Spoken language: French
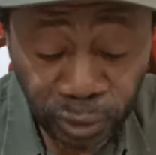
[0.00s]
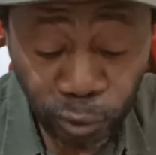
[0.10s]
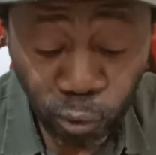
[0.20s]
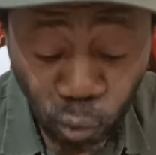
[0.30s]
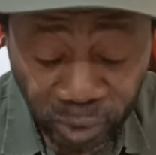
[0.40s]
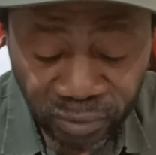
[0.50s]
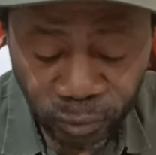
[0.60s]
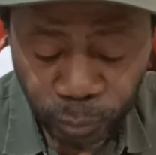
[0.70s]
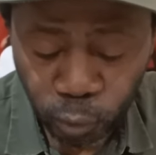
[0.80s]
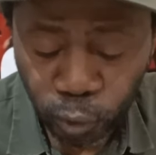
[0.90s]
le droit de
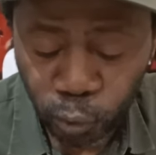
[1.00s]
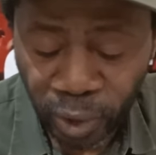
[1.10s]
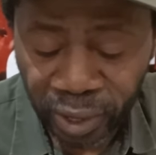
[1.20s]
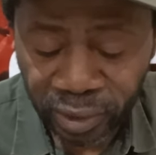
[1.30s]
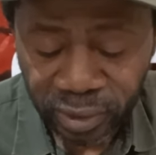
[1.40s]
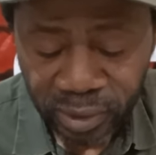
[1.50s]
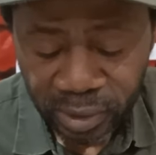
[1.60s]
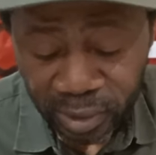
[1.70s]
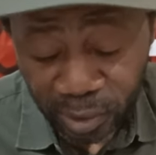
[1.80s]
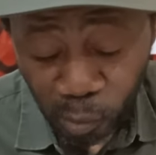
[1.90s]
vote pour les Noirs,
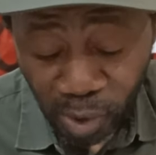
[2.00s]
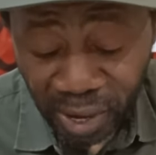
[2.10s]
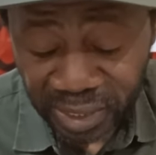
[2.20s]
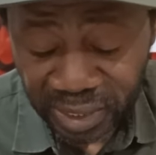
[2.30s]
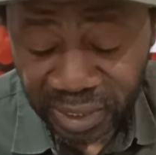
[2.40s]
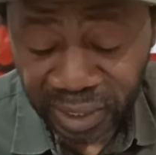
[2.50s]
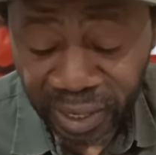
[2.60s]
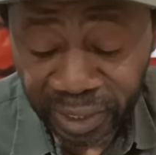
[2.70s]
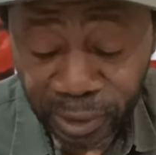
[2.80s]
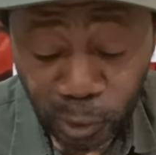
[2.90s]
Mangas a
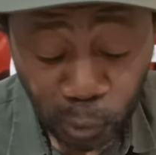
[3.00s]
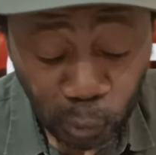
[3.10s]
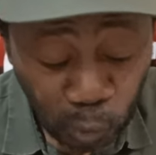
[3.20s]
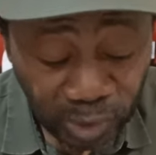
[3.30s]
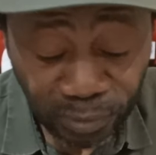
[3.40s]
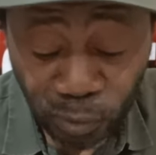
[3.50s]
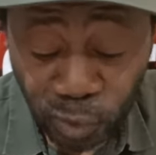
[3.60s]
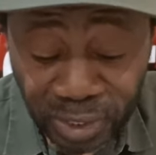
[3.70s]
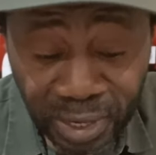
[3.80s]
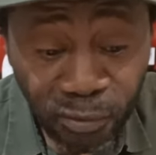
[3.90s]
déclaré « Nous avons
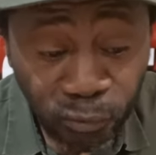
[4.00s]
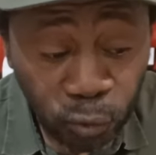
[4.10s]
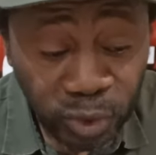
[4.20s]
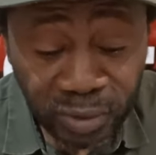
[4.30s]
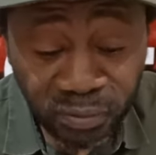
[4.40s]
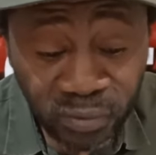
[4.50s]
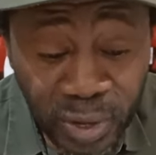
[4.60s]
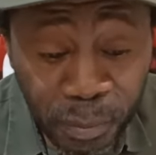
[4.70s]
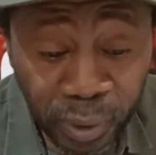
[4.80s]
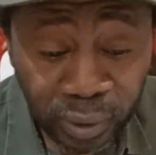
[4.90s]
déjà vu ces
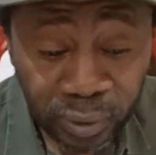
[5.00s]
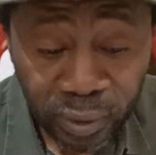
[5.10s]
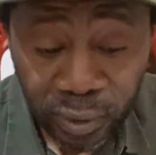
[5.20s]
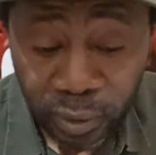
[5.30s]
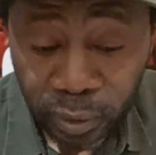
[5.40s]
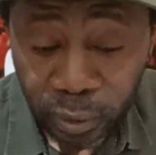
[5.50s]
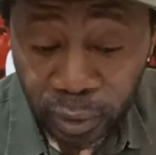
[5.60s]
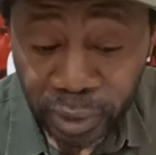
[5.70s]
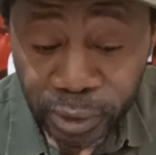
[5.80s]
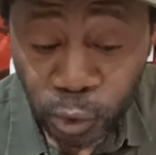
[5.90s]
films.
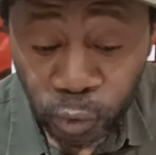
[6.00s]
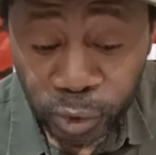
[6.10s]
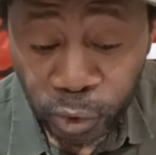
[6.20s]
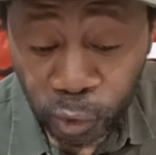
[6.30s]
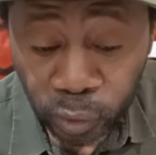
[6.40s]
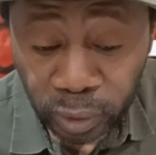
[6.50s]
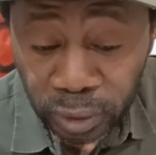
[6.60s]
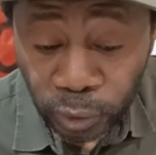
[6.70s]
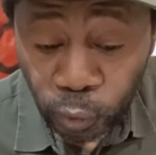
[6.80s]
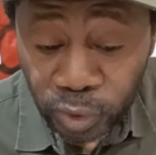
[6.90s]
La situation
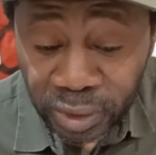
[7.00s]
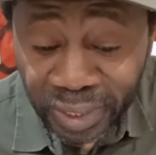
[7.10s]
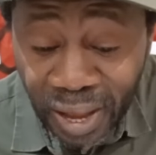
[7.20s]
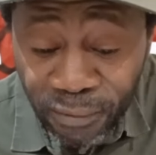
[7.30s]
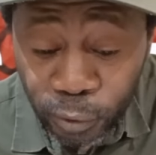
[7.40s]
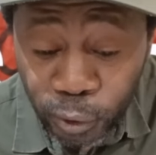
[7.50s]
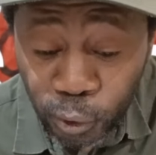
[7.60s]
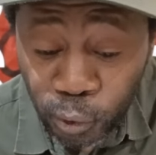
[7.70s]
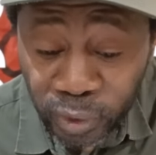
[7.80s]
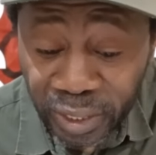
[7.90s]
est aussi grave
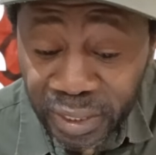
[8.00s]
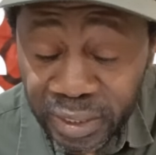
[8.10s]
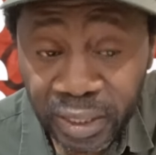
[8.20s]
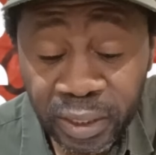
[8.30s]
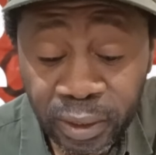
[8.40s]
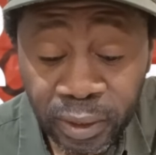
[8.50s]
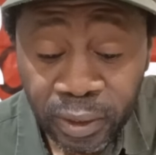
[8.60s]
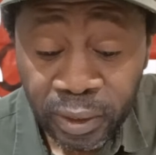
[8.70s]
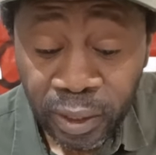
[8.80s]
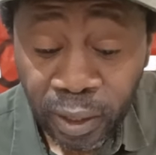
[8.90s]
aujourd'hui qu'elle était
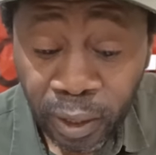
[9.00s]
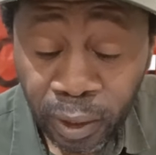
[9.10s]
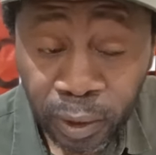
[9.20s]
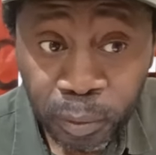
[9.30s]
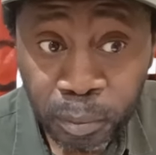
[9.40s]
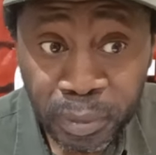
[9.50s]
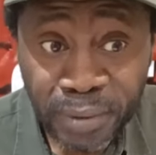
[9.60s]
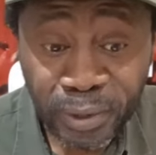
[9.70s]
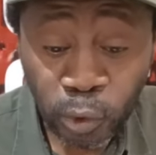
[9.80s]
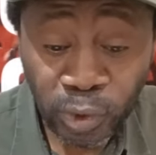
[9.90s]
en
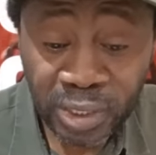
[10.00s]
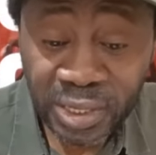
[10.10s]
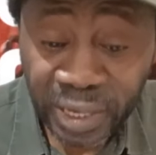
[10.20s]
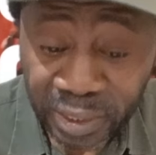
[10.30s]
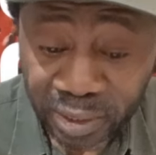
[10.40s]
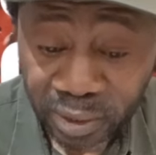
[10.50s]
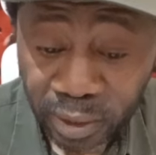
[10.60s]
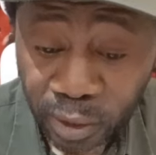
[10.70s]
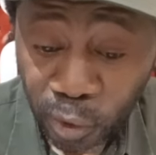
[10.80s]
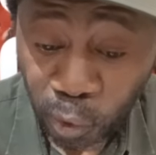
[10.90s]
1965,
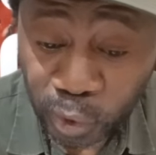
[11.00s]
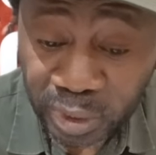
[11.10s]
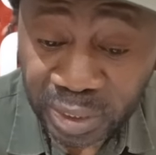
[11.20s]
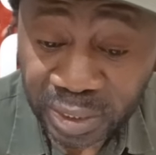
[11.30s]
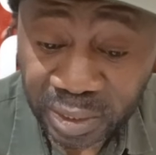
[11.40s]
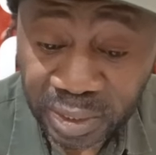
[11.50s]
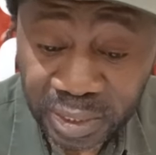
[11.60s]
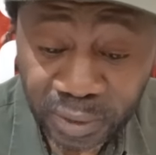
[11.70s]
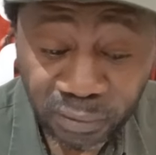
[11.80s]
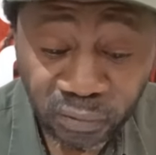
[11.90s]
lorsqu'il
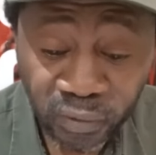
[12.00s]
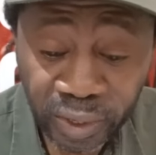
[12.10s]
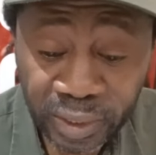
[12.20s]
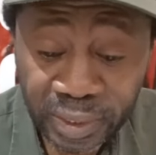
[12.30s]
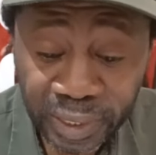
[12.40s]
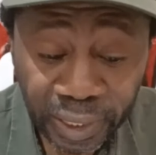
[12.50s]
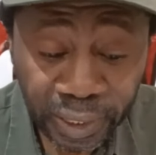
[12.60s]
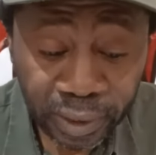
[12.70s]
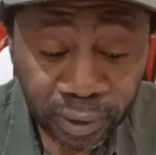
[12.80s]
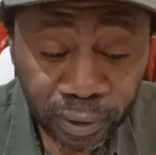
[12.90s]
tentait de faire
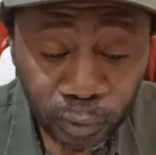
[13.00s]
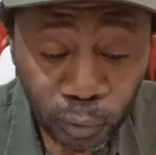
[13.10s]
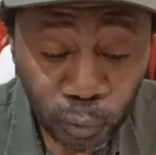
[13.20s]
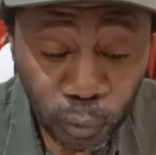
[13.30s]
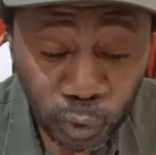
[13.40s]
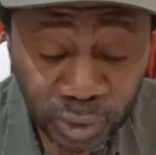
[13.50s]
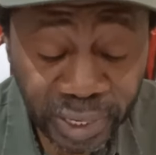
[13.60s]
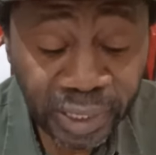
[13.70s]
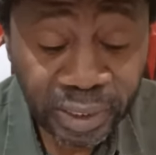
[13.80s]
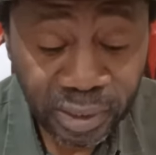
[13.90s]
taire le
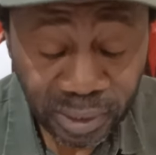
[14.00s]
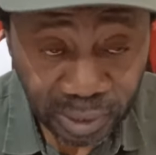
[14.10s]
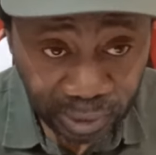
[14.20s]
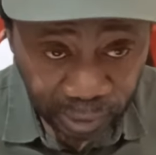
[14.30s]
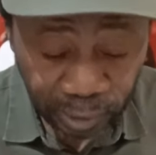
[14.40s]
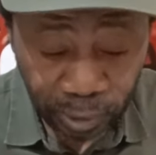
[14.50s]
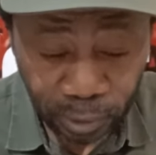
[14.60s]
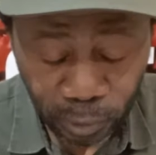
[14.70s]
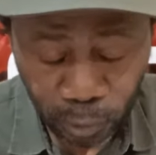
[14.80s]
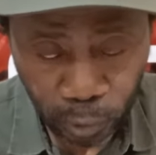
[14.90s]
SNEC, c'est-à-dire
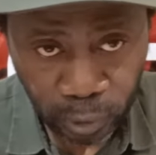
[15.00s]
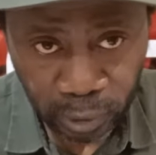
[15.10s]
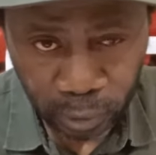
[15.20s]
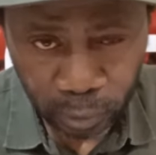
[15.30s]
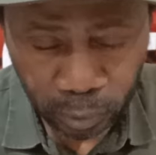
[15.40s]
les,